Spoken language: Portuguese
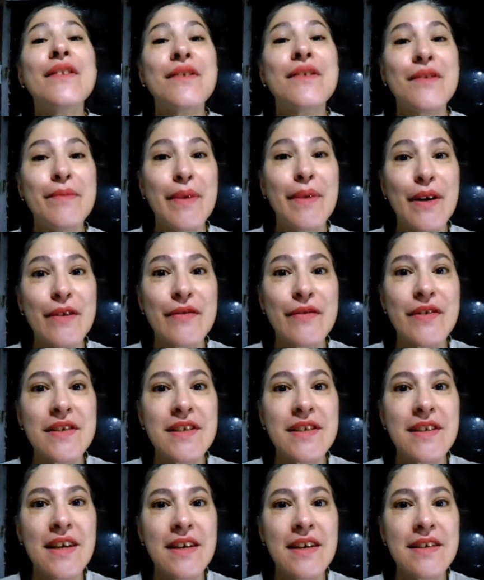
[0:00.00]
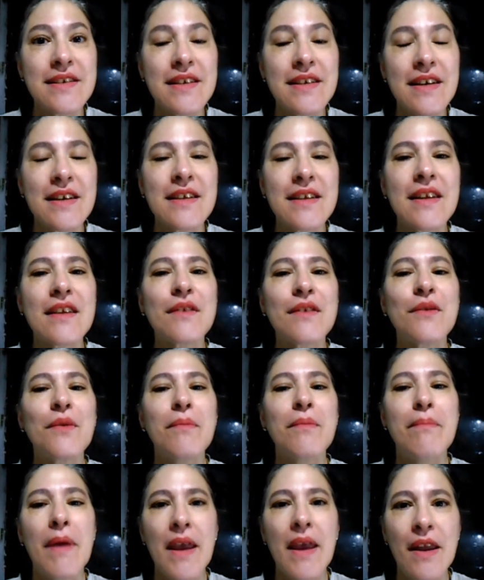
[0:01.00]
Tudo bem com vocês? Aqui tá
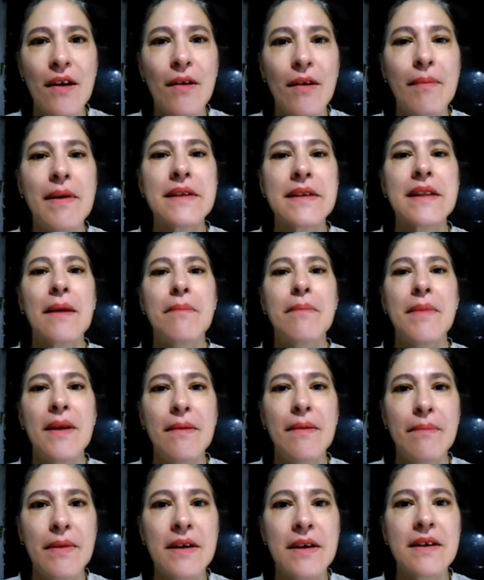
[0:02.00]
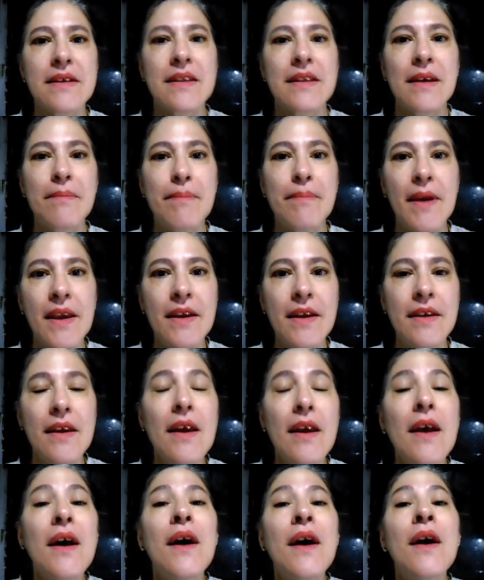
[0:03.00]
tudo bem, Roberta tá bem, Blanca tá bem.